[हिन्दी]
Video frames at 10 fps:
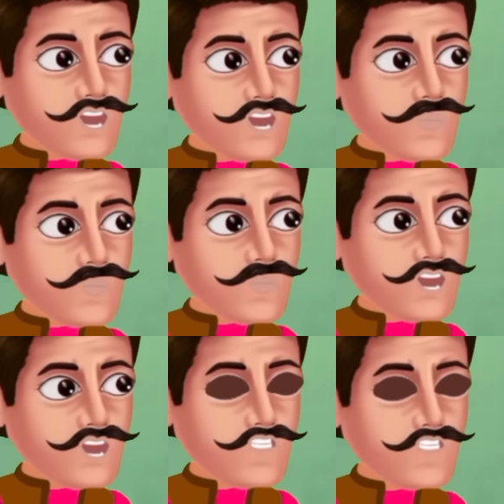हे ऋषि
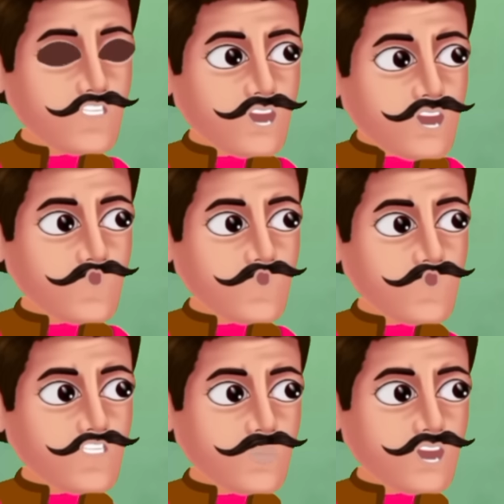मुनि
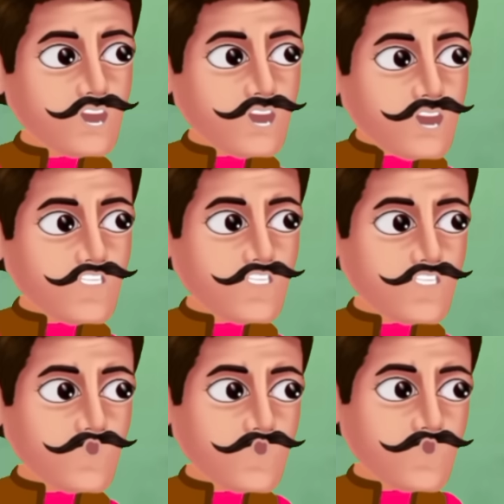आपका
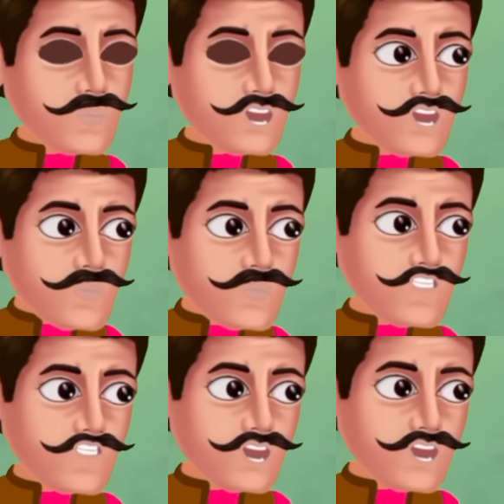बहुत बहुत
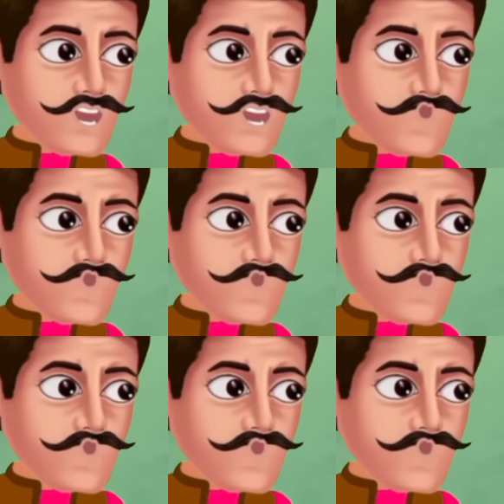शुक्रिया